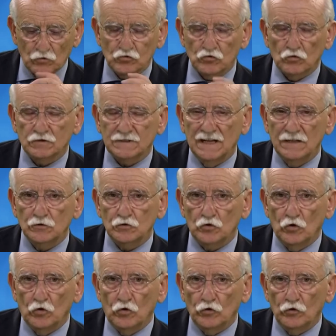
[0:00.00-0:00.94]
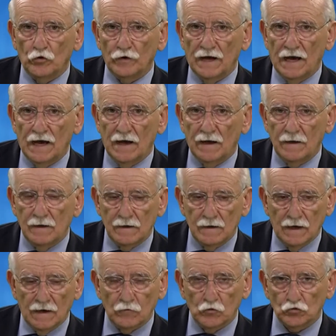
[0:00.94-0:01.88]
soltanto non ha
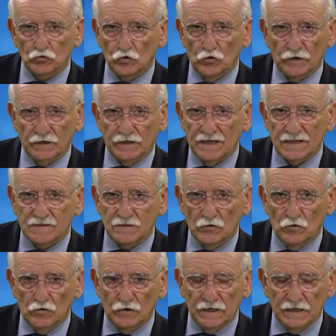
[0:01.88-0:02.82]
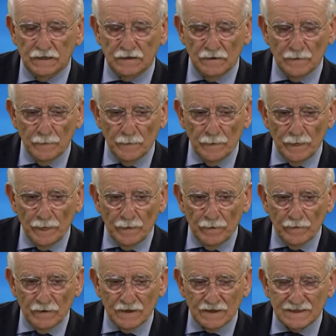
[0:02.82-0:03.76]
avuto reazioni
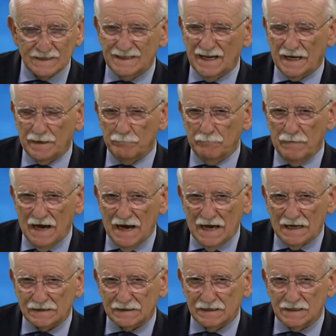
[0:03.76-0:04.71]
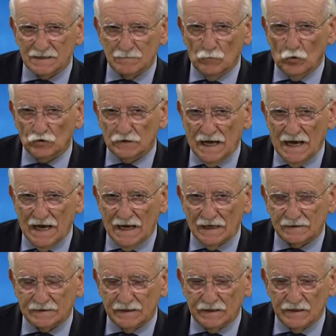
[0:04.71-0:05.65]
sgarbate,
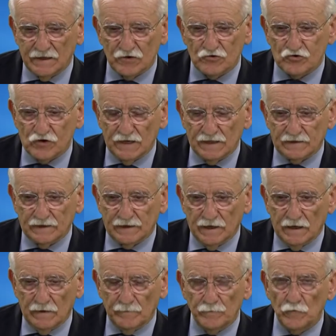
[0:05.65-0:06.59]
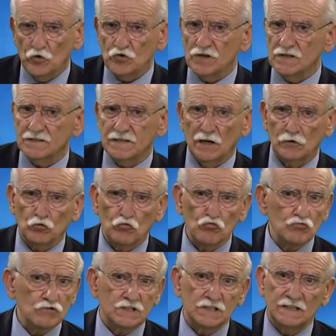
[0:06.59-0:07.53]
smodate, eccetera, no, c'è stato
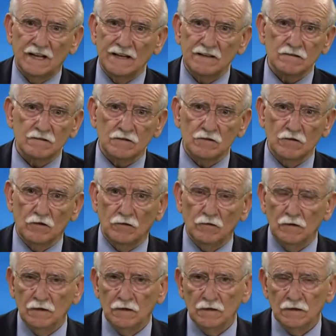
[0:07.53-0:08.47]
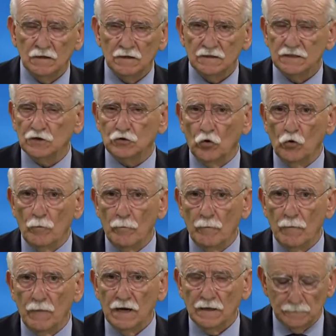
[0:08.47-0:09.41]
un silenzio di
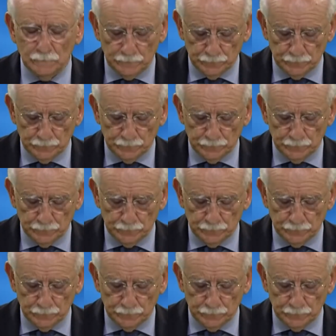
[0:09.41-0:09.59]
tomba.